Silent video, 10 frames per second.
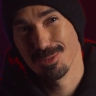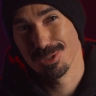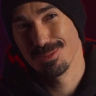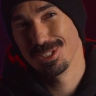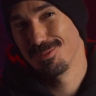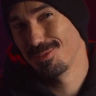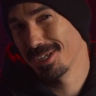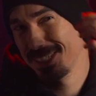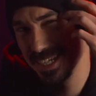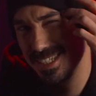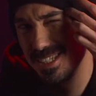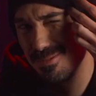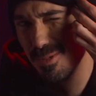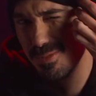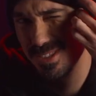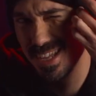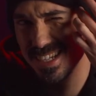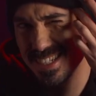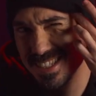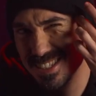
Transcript: porque Benji Price já existe uma personagem,